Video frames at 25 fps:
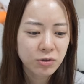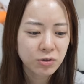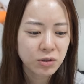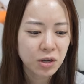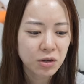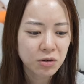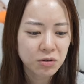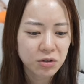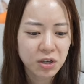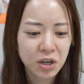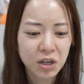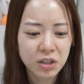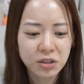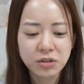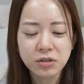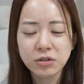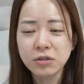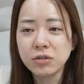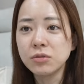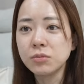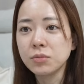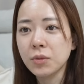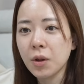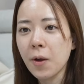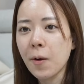くなる気がす
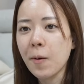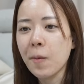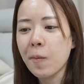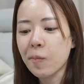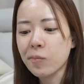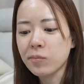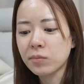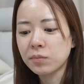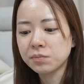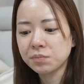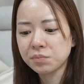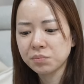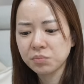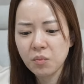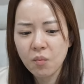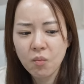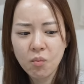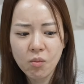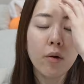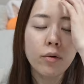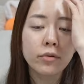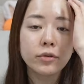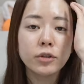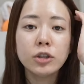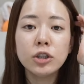るんで
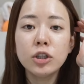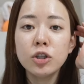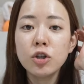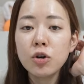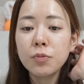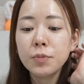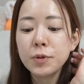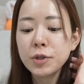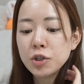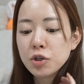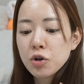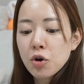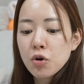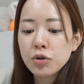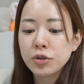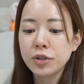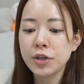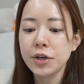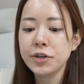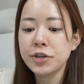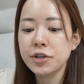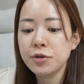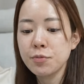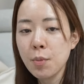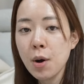胃の微調
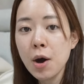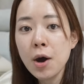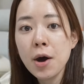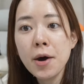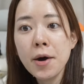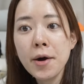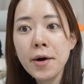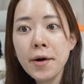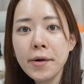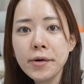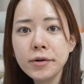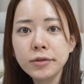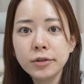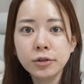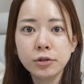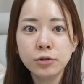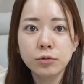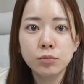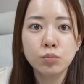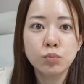整します